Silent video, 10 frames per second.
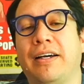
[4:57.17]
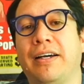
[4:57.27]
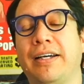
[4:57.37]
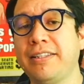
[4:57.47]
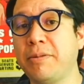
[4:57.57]

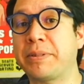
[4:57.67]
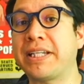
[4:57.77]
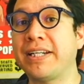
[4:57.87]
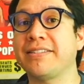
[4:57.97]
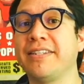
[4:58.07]
Antes de
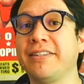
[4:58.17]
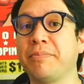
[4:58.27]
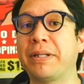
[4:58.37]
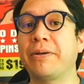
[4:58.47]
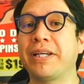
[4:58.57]
pasar a la siguiente
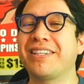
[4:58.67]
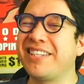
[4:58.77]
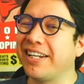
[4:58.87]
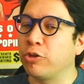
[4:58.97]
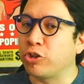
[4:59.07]
palabra,
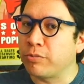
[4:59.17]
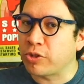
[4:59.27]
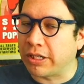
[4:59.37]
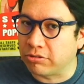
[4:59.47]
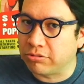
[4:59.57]
quisiera que notemos
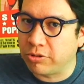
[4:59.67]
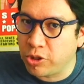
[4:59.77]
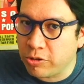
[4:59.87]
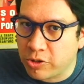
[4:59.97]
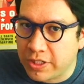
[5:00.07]
algo. Los
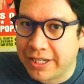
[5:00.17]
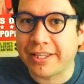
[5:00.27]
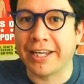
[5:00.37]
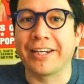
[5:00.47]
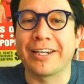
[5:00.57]
chicos y chicas
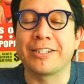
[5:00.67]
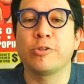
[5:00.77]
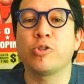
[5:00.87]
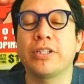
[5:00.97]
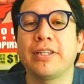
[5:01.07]
de la
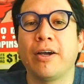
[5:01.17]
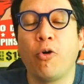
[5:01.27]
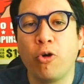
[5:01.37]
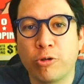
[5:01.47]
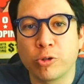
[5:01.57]
generación Z
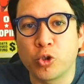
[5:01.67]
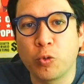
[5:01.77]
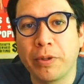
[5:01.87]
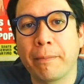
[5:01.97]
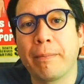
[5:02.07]
hoy
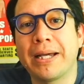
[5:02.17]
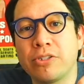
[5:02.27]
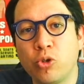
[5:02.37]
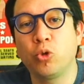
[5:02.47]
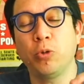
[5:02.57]
consumen
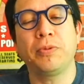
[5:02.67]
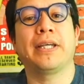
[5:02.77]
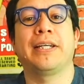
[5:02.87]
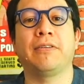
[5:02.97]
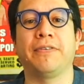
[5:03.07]
más YouTube
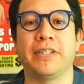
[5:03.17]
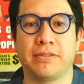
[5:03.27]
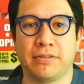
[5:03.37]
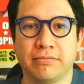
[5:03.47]
que Netflix.